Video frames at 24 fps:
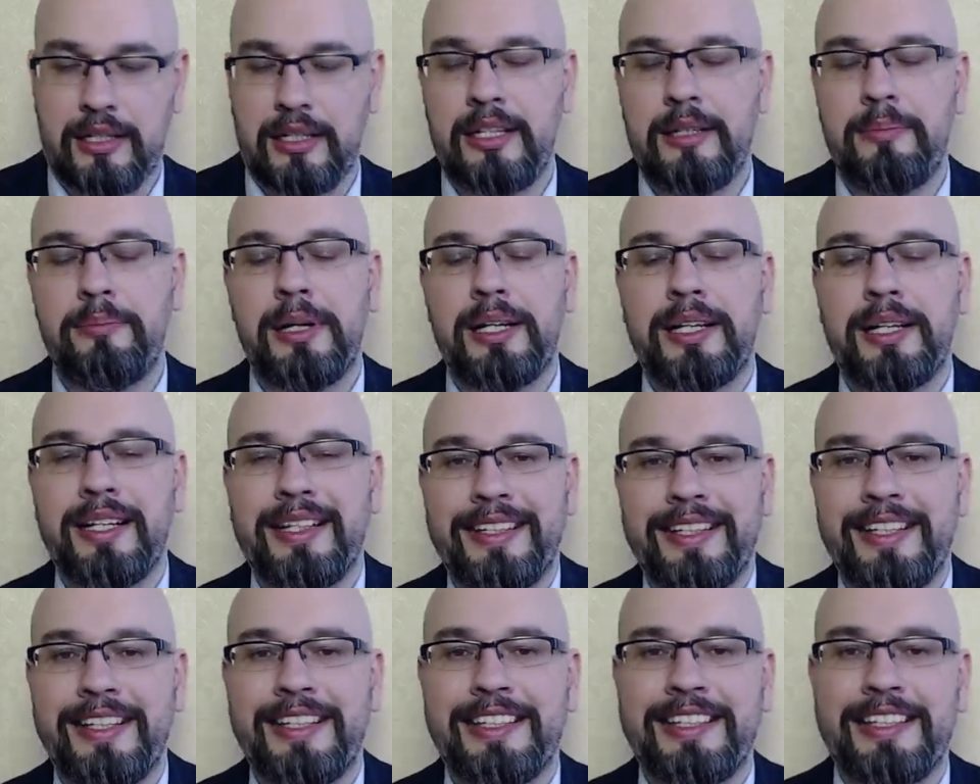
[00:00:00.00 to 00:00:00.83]
либо
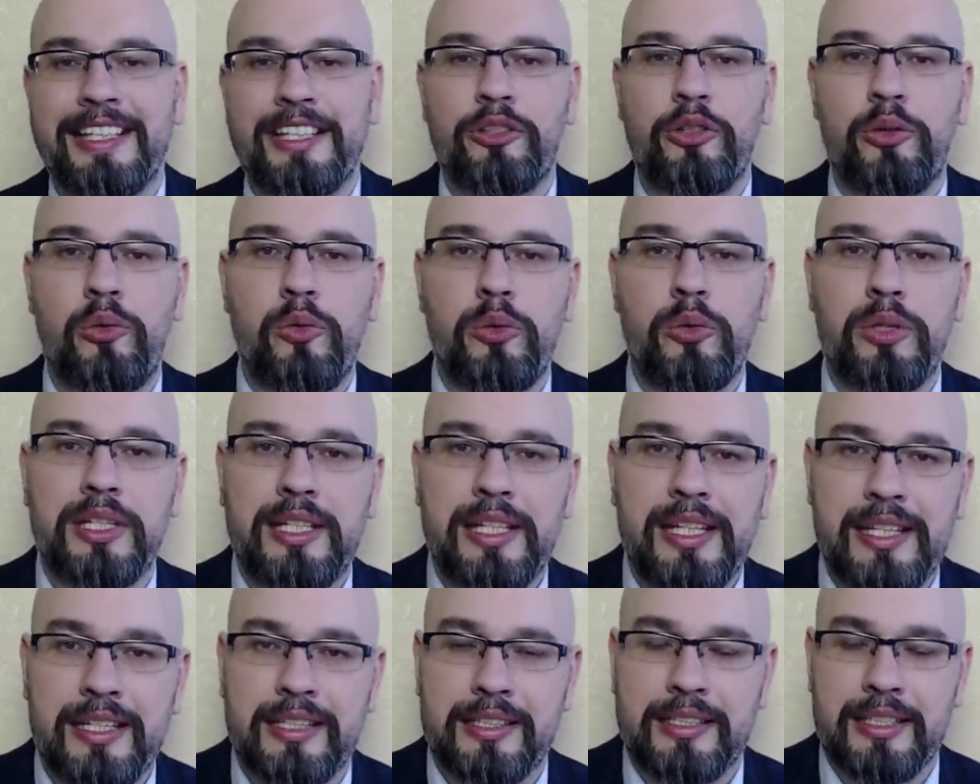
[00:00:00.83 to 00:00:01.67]
каких-то
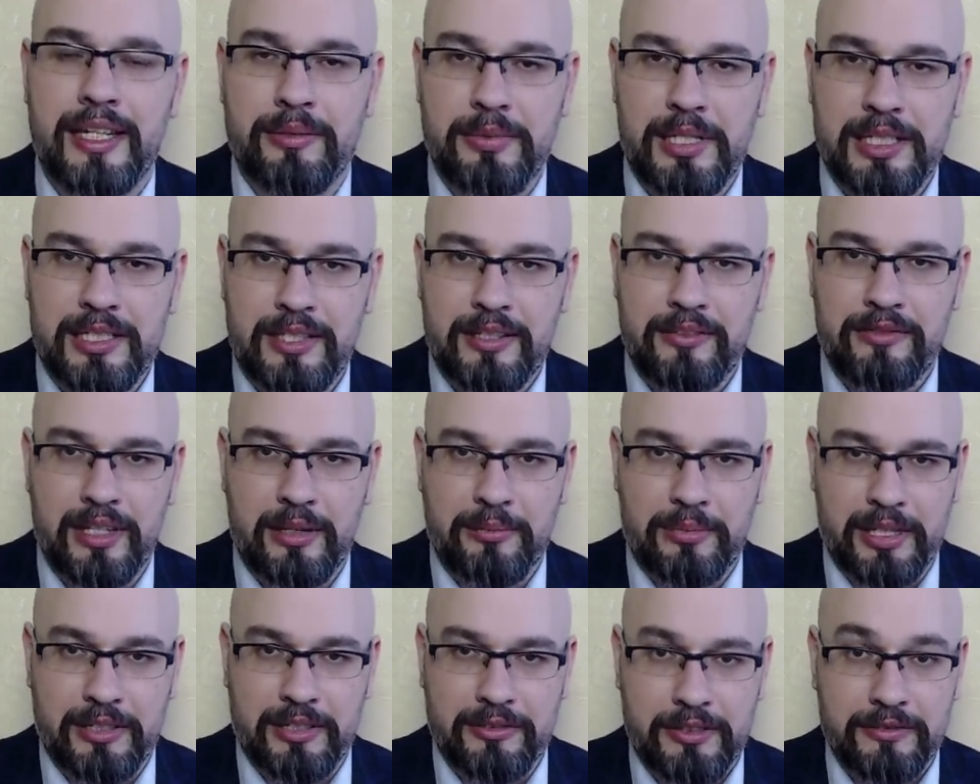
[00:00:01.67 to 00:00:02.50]
других
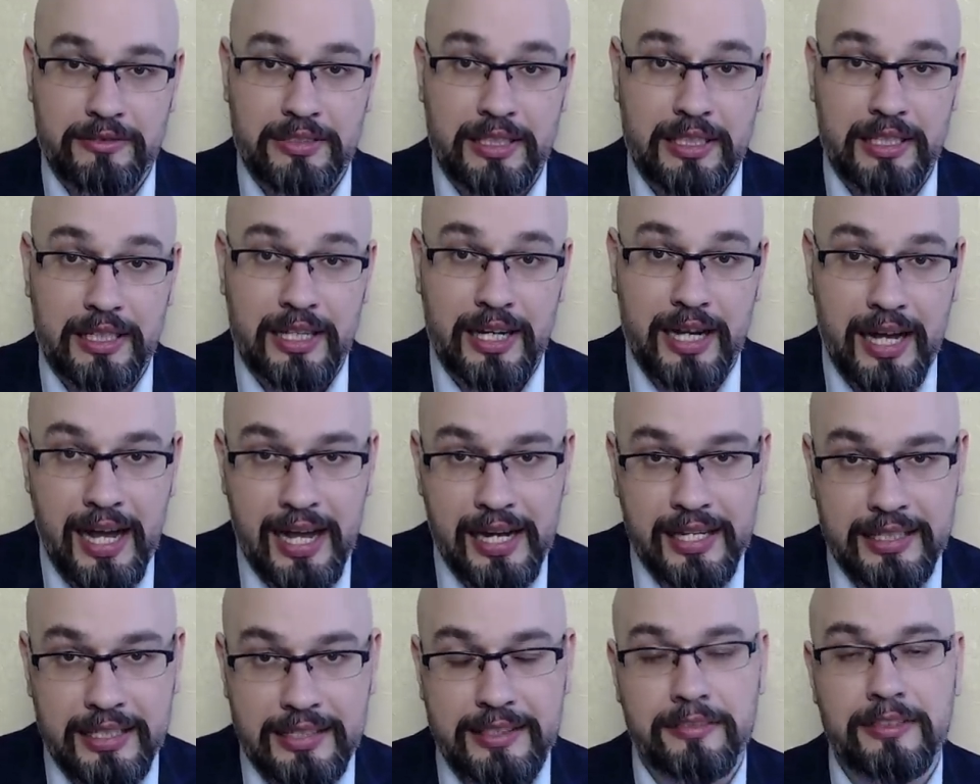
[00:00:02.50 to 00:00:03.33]
нормативно-правовых
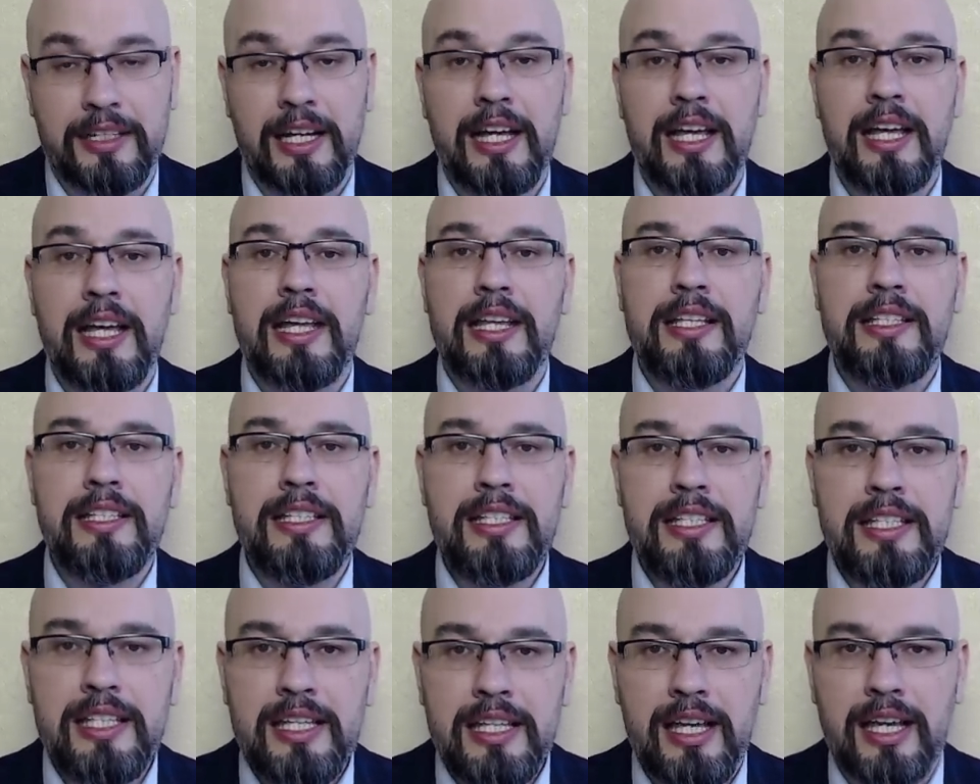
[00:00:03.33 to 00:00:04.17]
актов
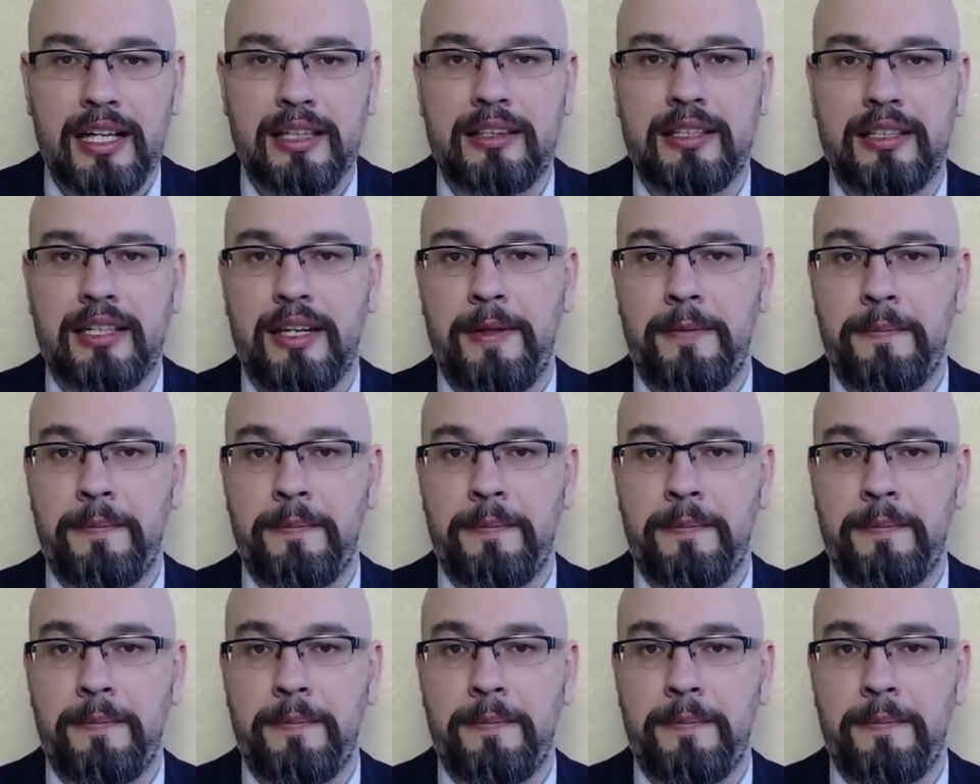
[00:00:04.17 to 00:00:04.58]
нет